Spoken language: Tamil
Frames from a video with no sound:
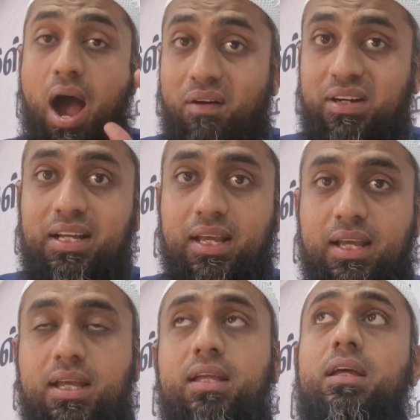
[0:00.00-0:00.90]
அவங்க
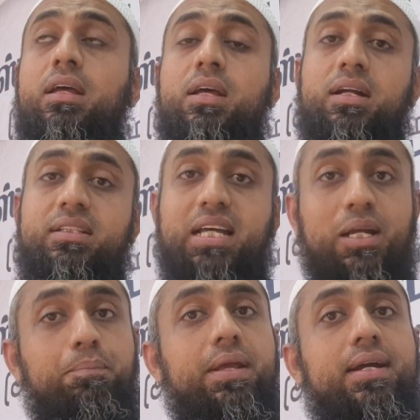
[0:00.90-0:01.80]

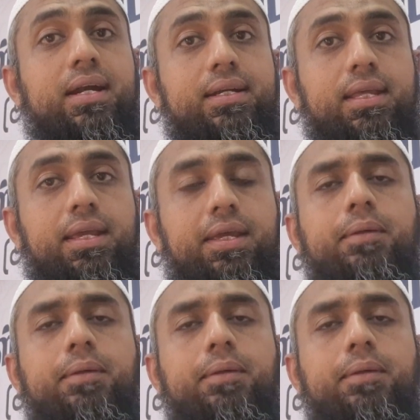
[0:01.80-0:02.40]
தக்பீர் கட்டி